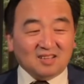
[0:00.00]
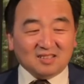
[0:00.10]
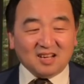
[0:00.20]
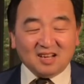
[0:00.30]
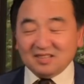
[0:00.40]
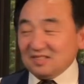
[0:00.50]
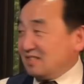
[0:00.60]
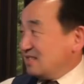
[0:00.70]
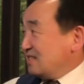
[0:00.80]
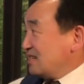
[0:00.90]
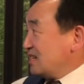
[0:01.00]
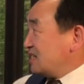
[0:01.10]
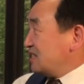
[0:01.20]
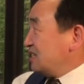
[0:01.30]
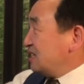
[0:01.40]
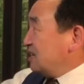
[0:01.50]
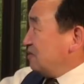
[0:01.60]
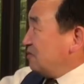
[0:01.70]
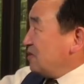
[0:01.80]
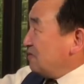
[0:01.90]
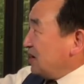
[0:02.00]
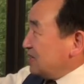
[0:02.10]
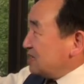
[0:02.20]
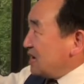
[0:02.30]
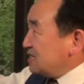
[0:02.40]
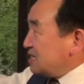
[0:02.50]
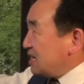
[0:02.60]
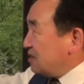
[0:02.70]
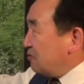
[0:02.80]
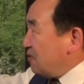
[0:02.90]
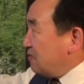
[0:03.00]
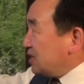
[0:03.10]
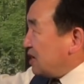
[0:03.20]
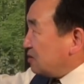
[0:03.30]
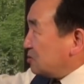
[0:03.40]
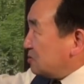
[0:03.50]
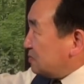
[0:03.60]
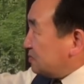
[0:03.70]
那这是一个氛围，在这个氛围当中，